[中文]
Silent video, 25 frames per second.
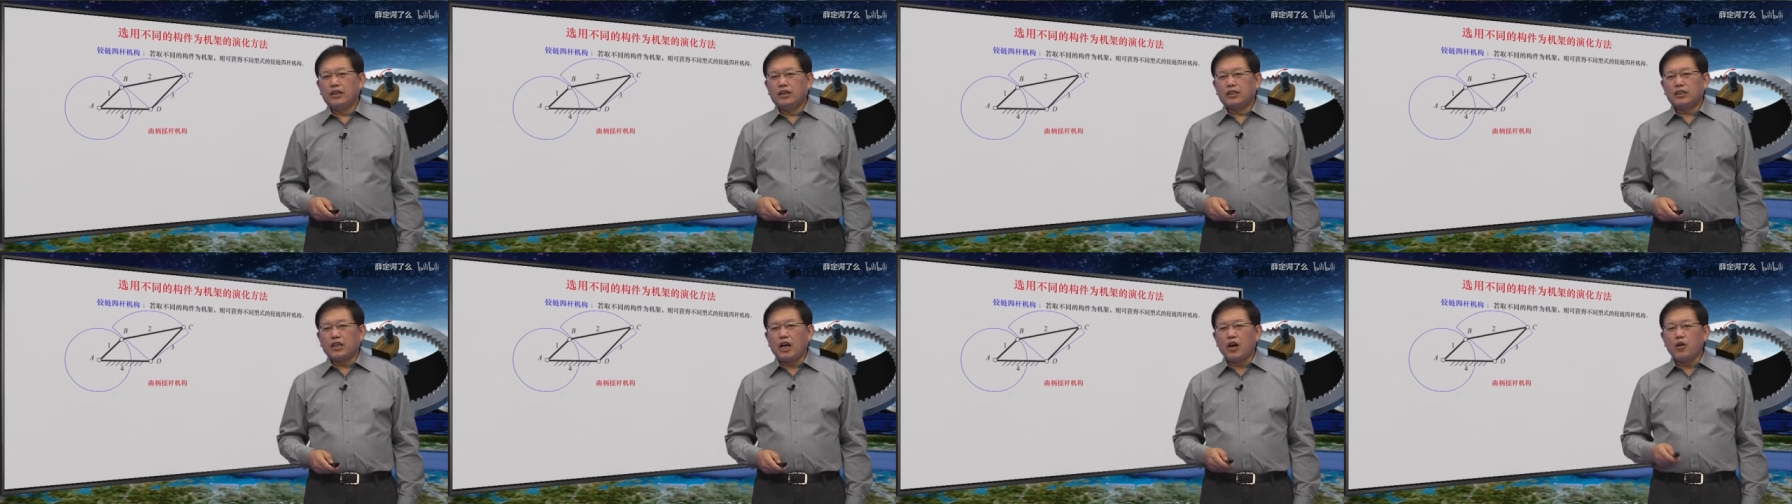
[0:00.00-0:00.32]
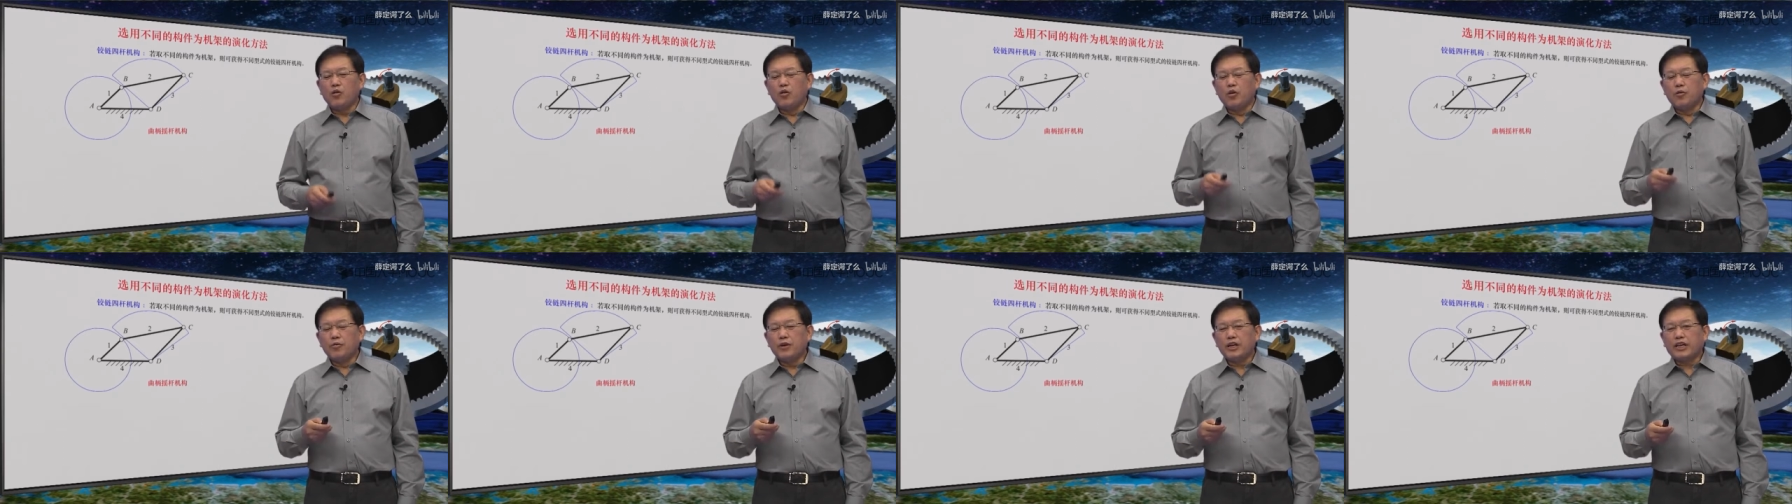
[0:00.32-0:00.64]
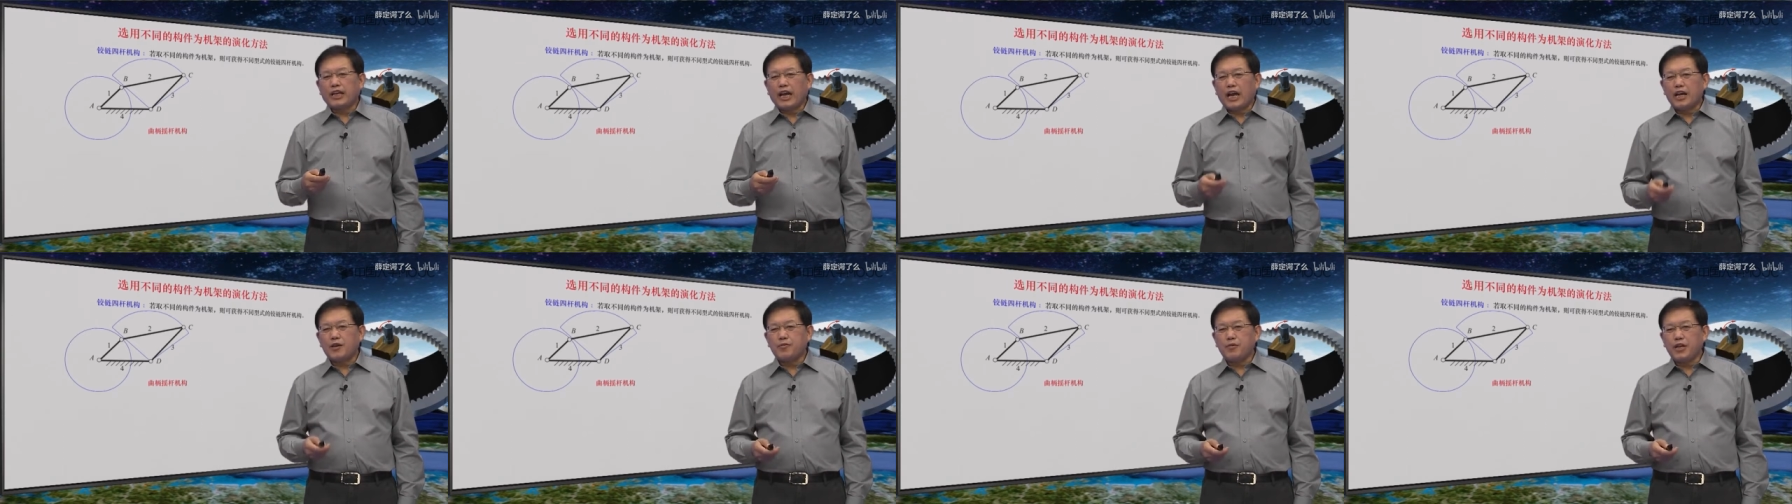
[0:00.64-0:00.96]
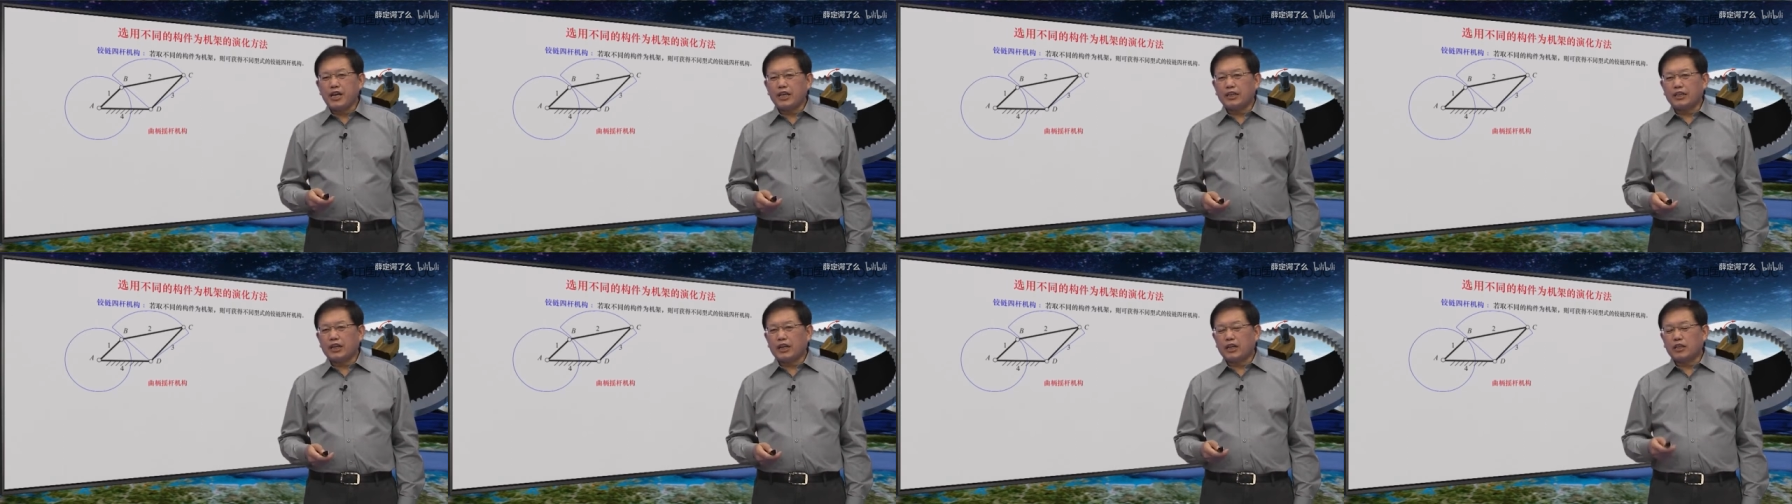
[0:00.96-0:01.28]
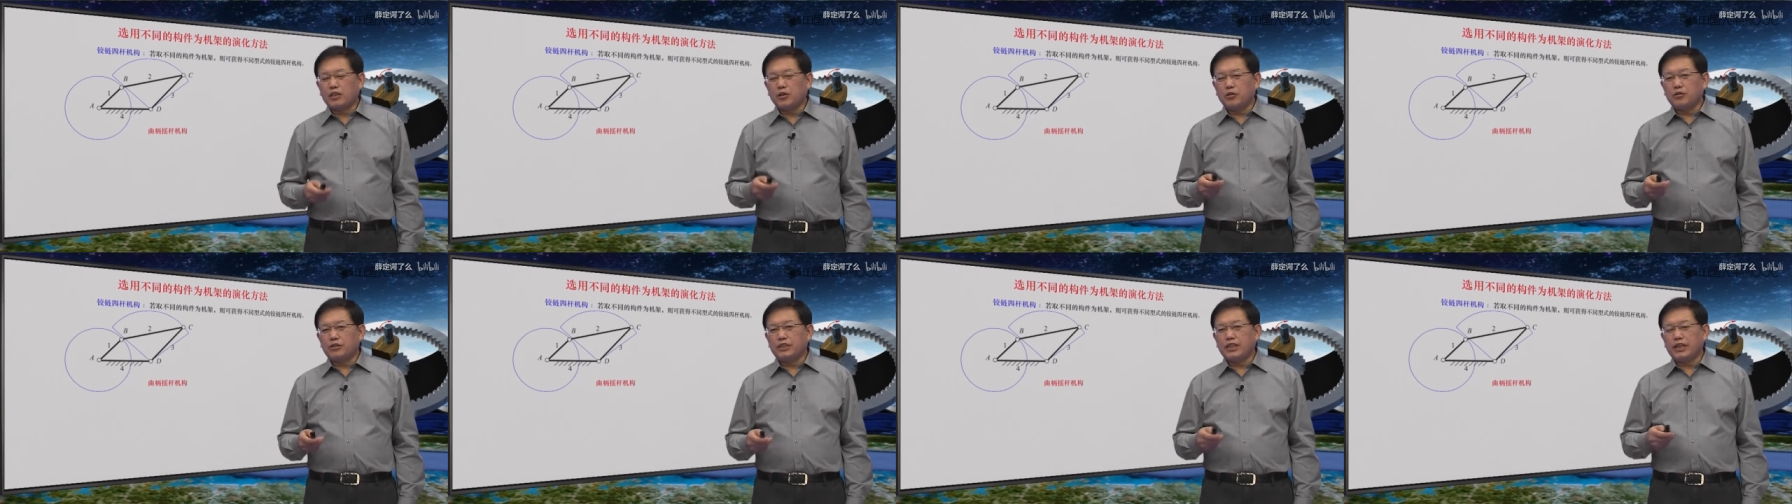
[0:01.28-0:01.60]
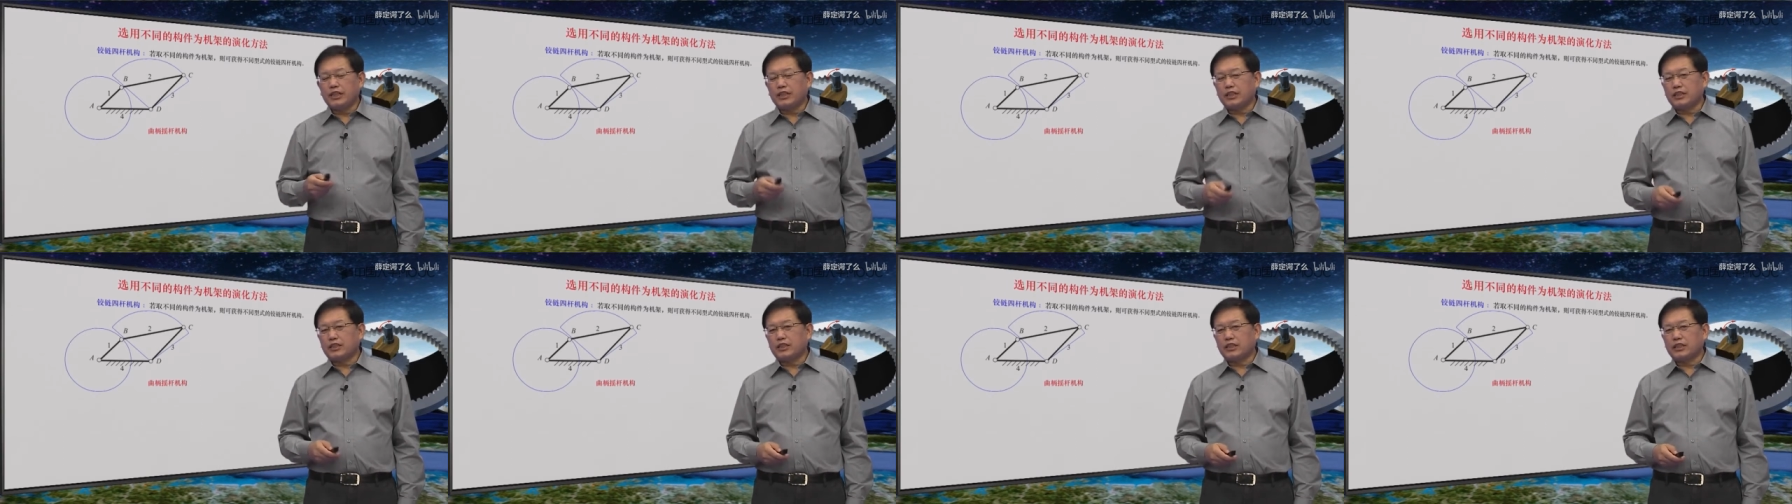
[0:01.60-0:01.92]
当我们改变呢构
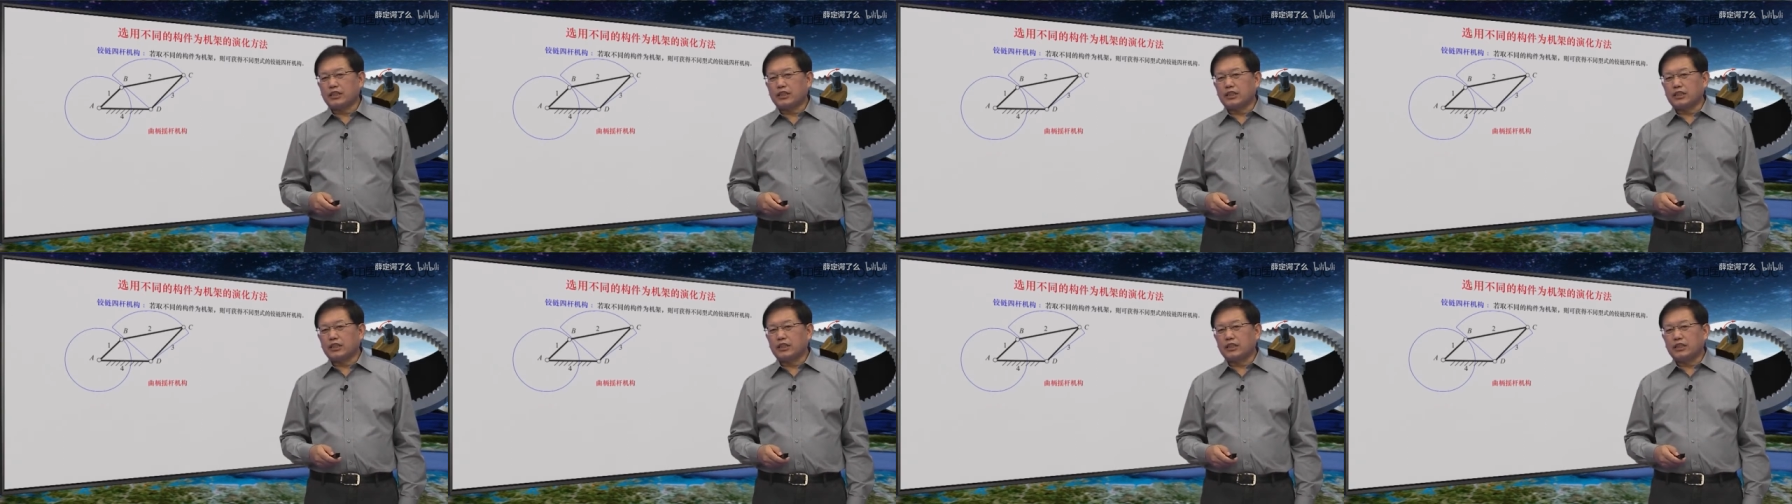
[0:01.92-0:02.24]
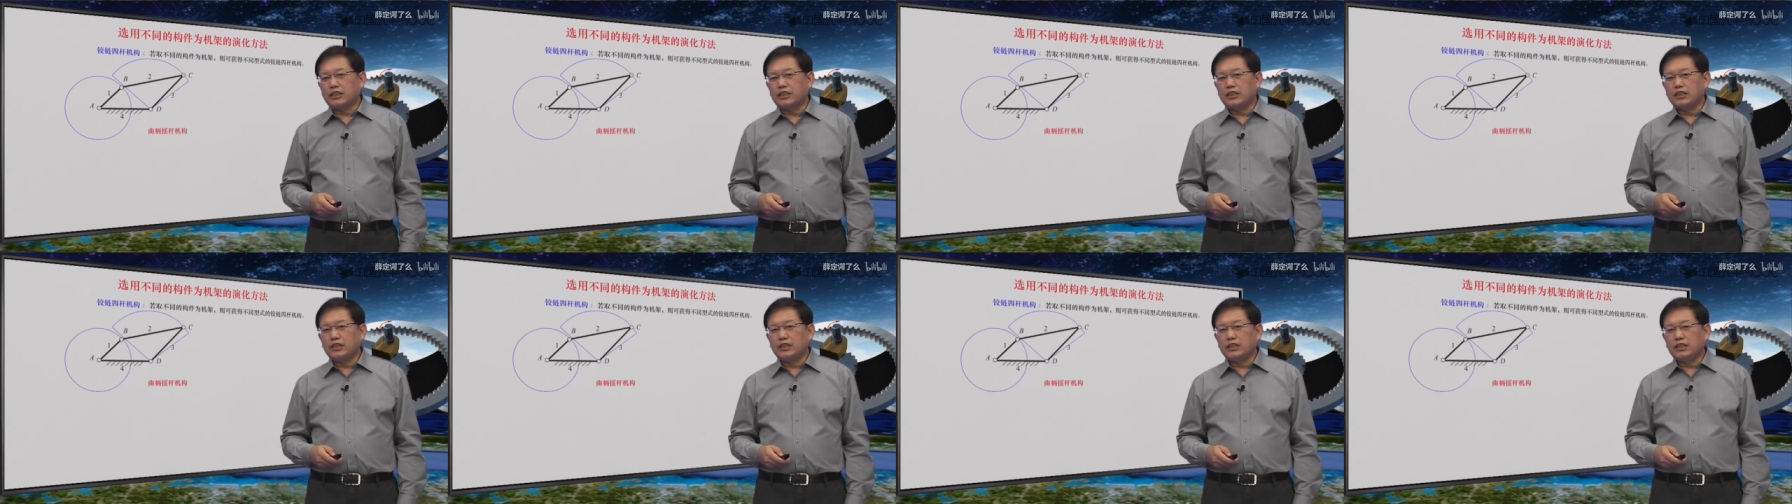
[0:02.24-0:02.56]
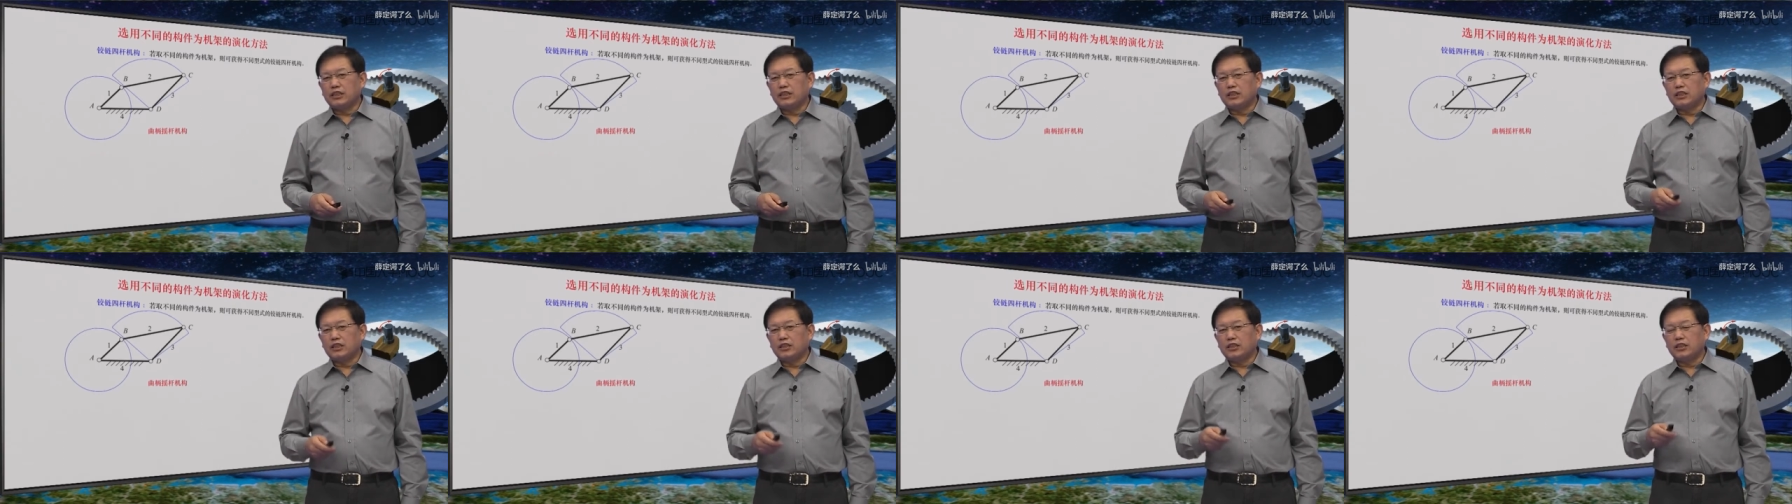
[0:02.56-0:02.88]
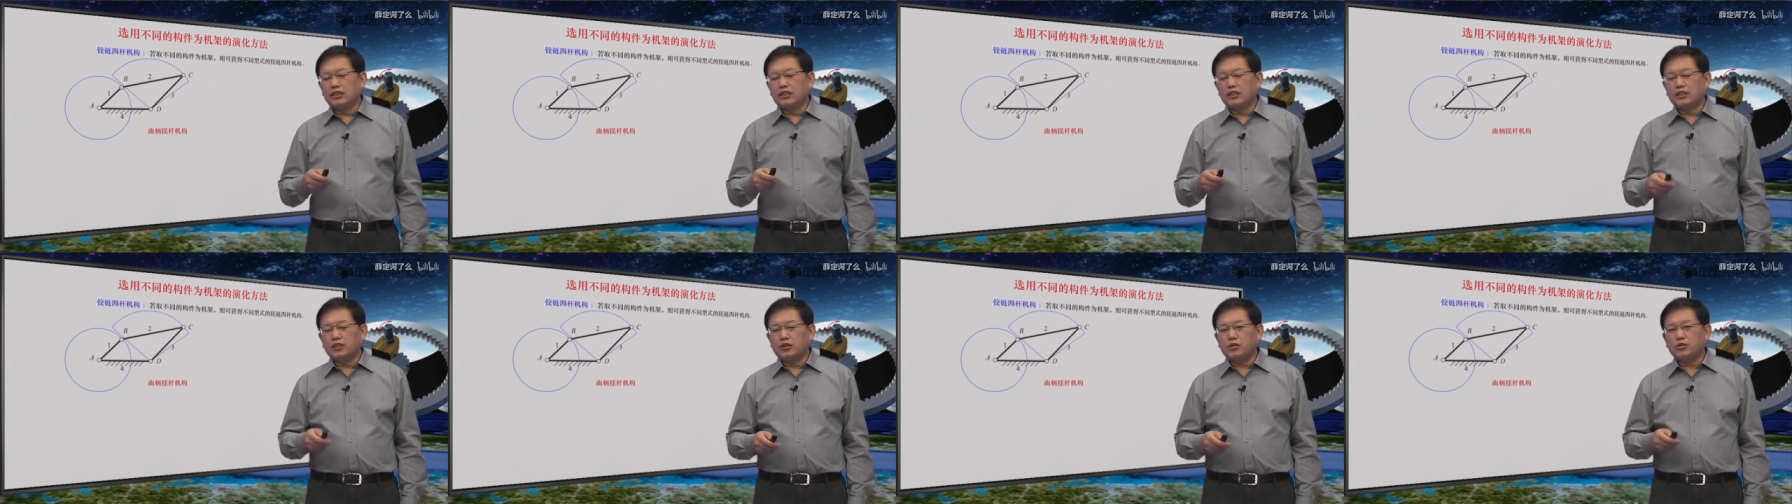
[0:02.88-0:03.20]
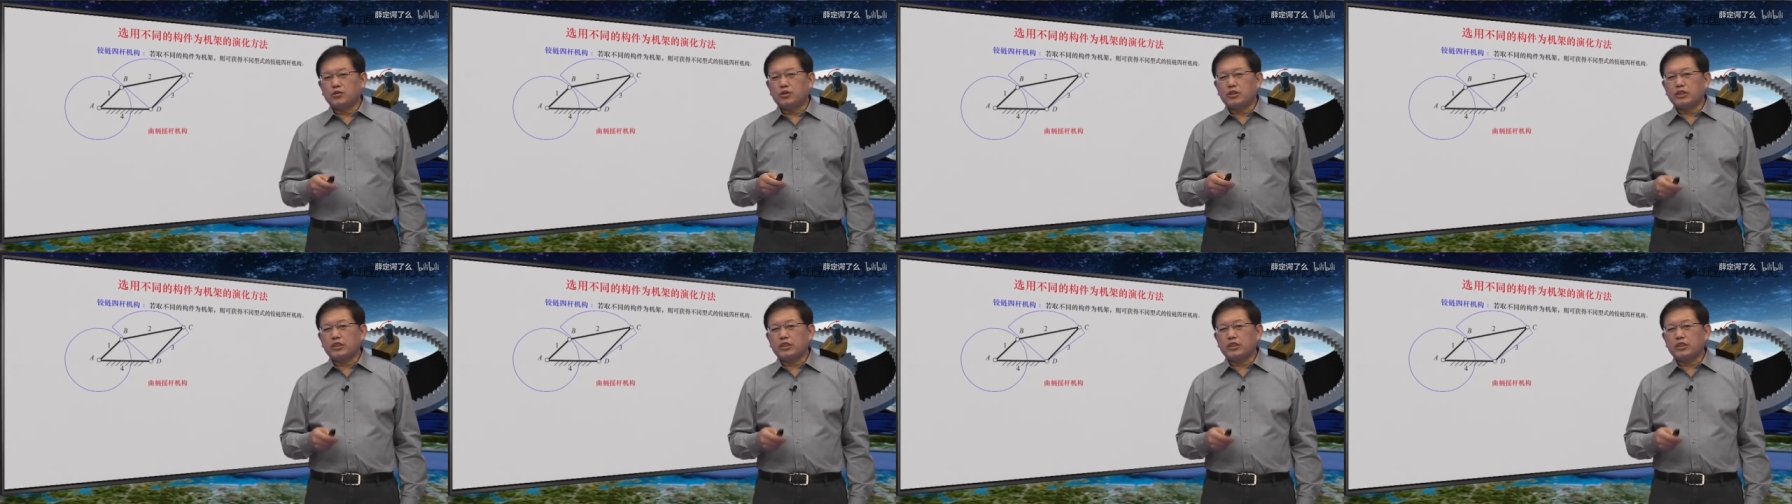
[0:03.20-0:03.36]
建的这个呃，